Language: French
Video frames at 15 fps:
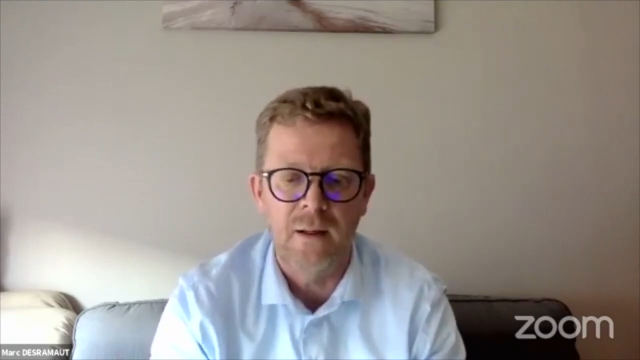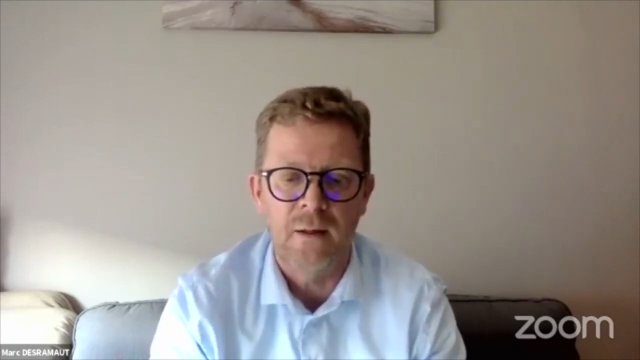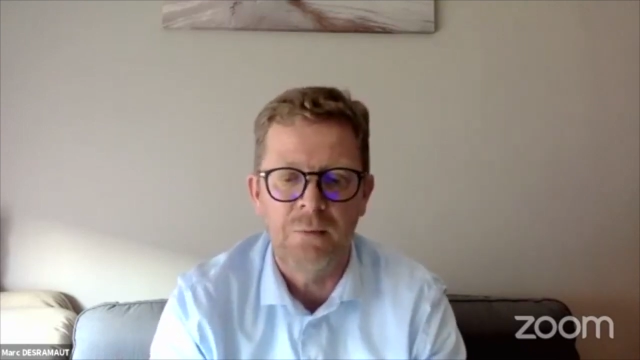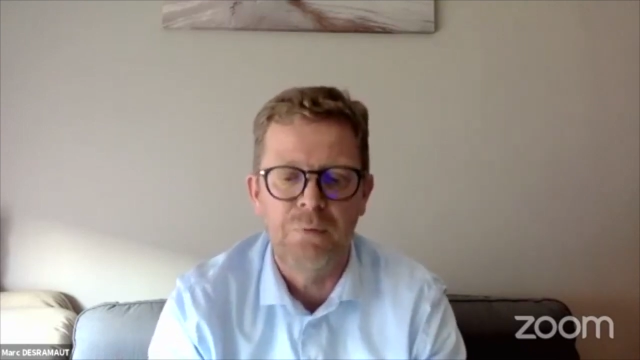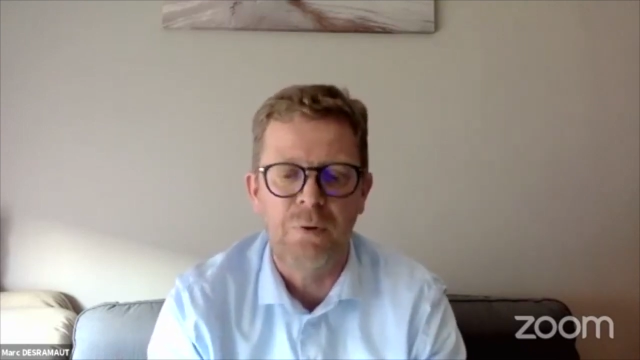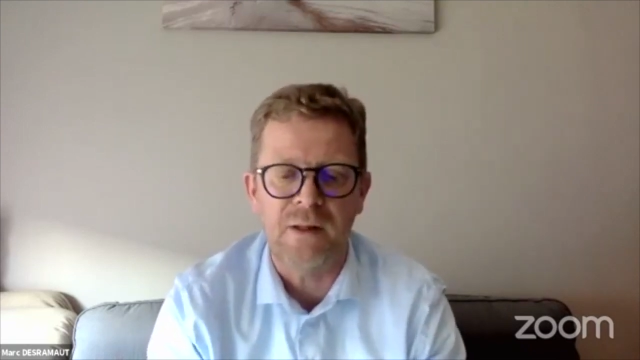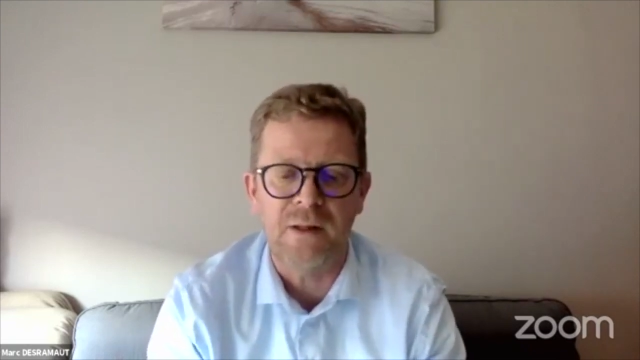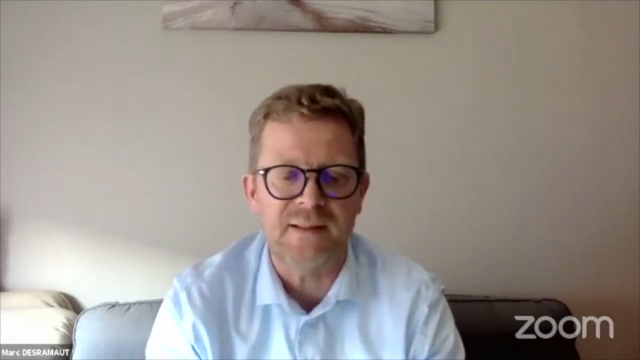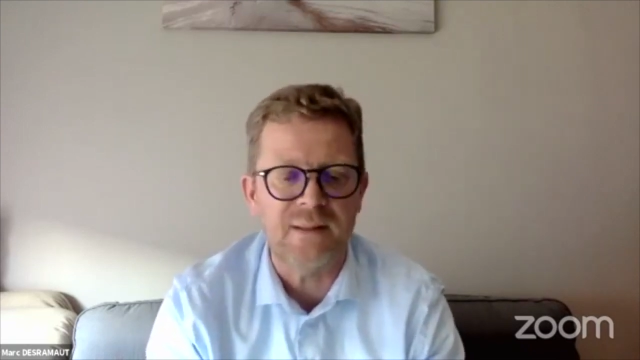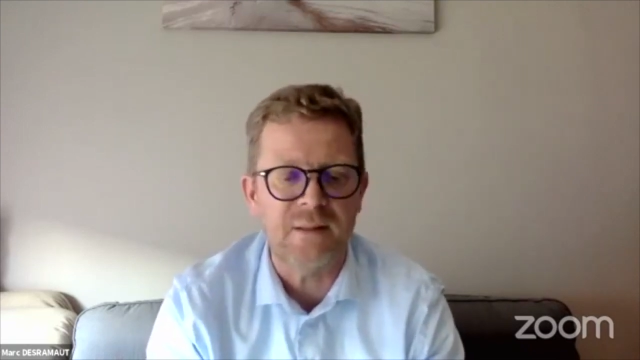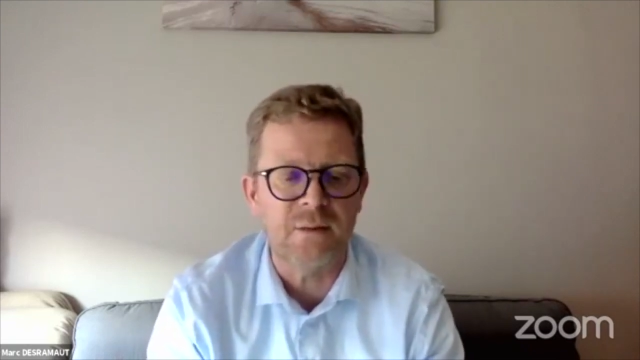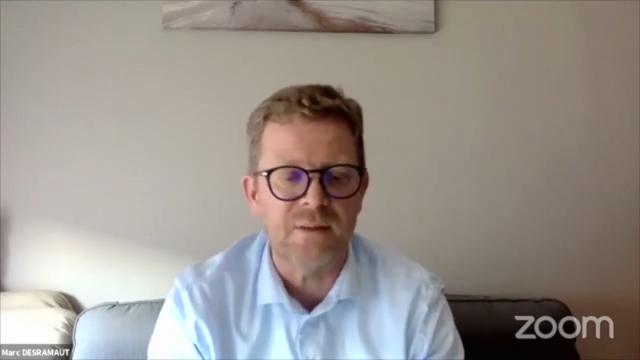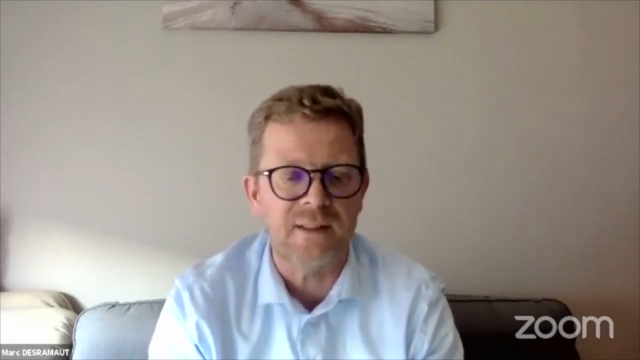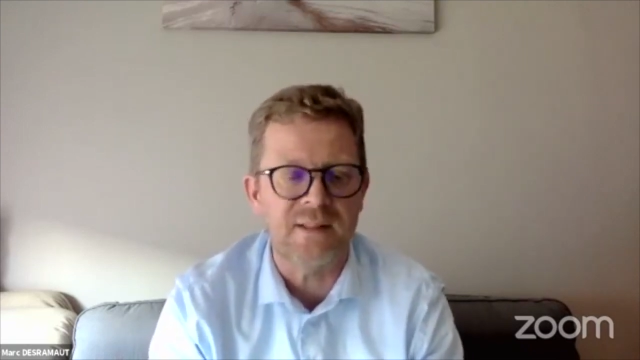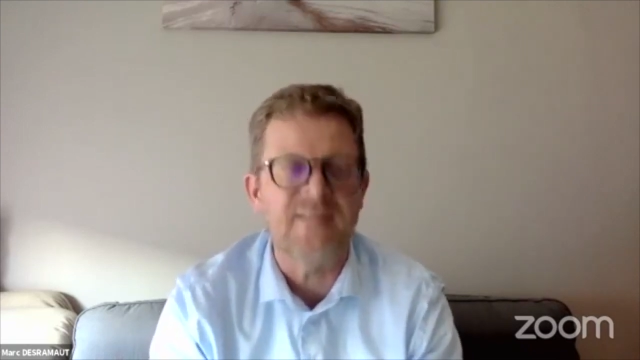pour rester
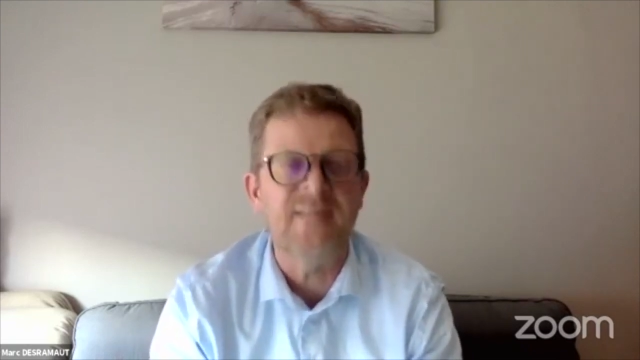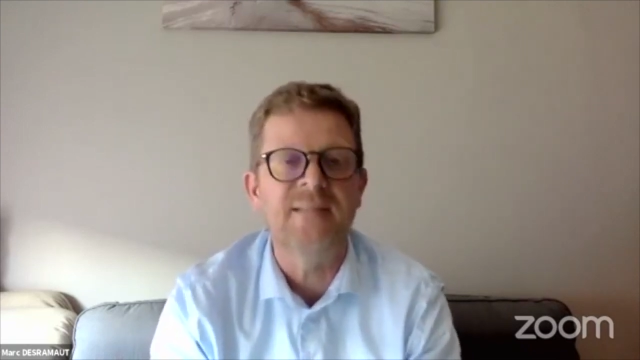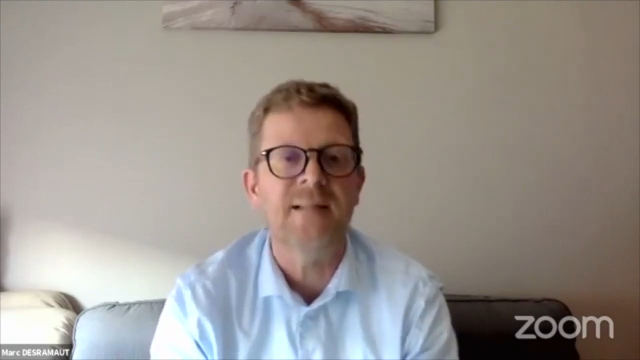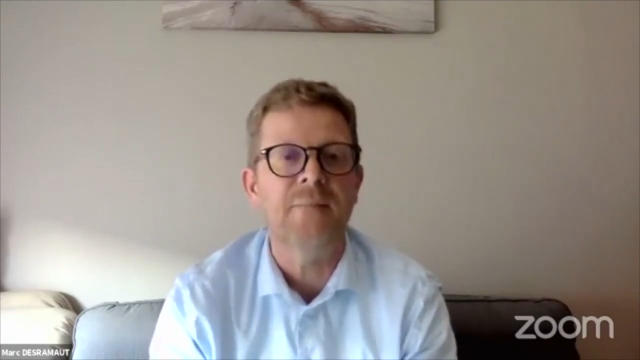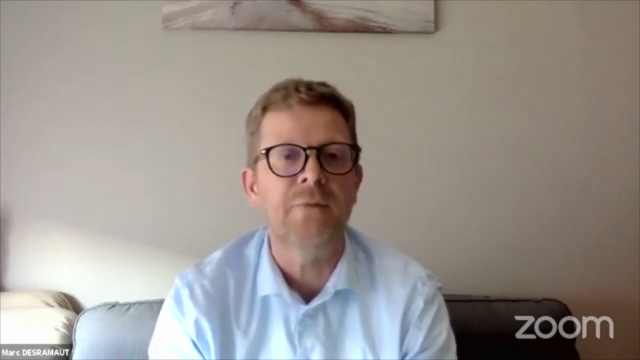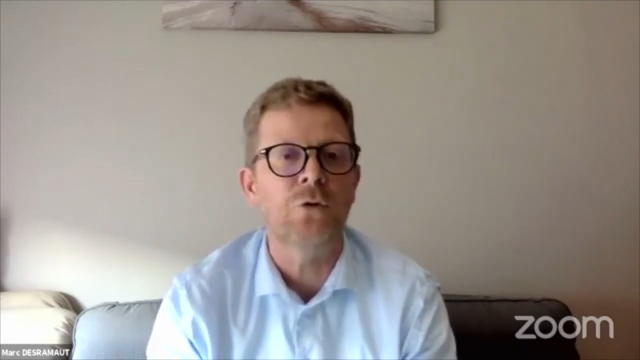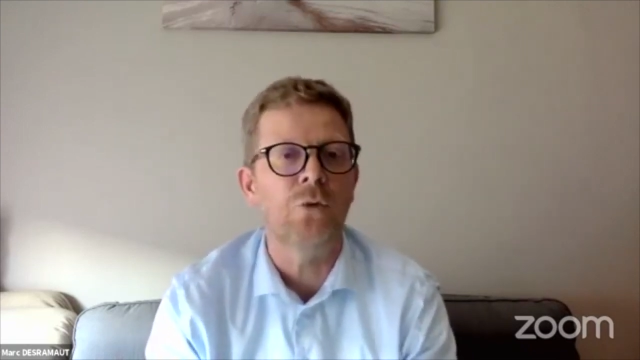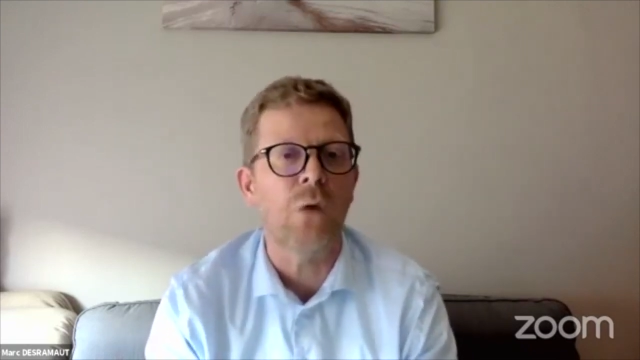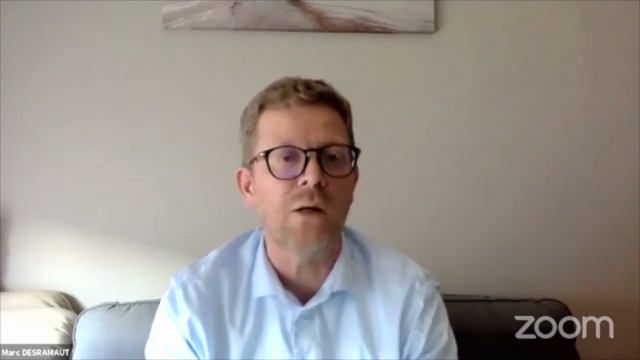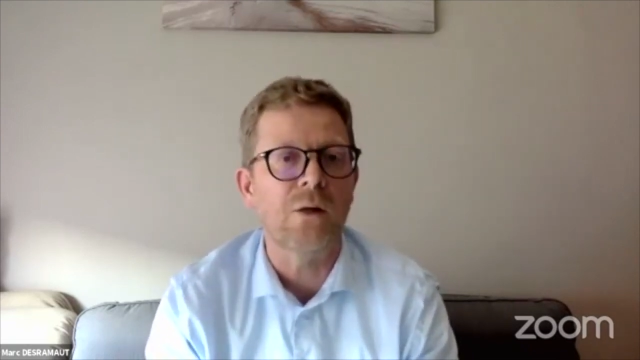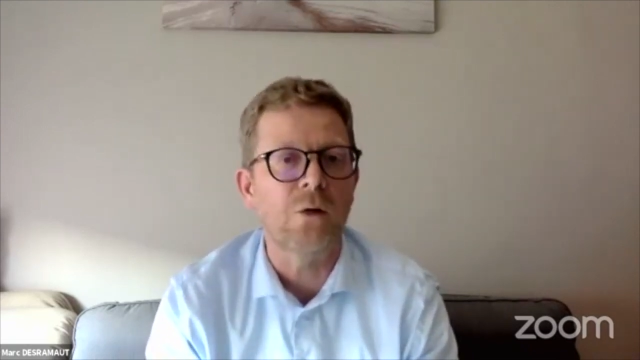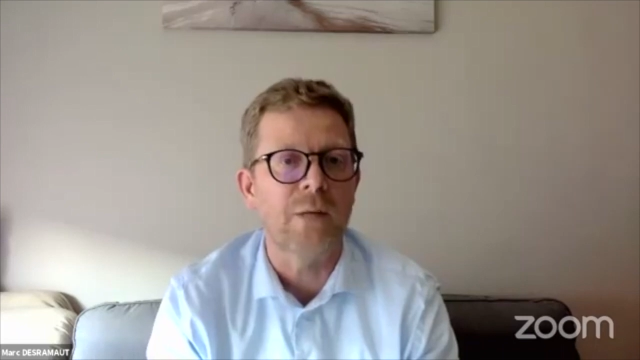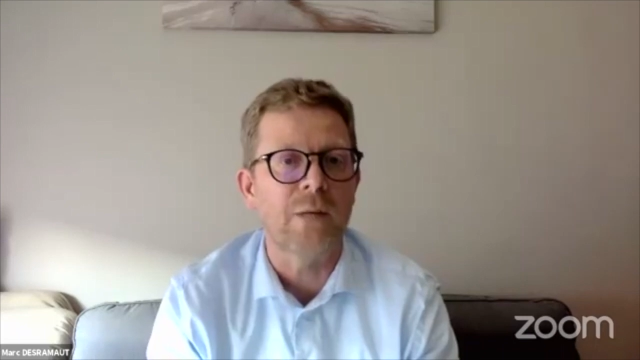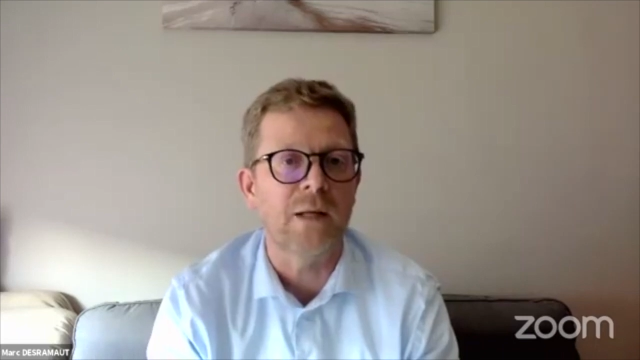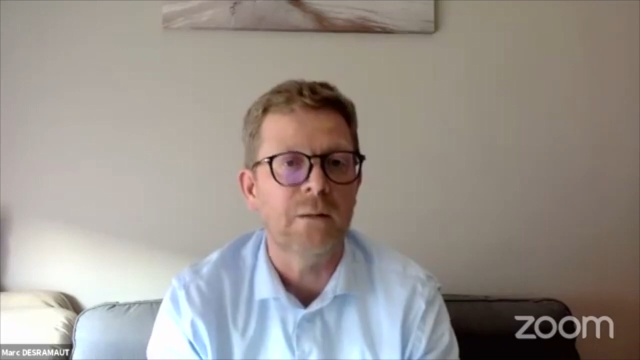dans un système de droit
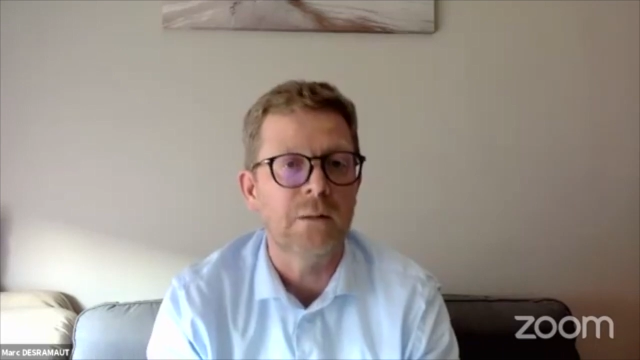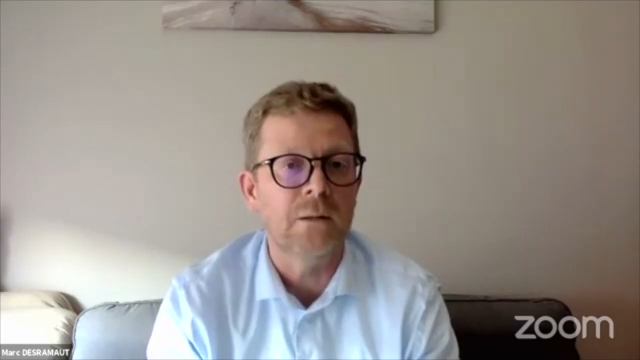commun.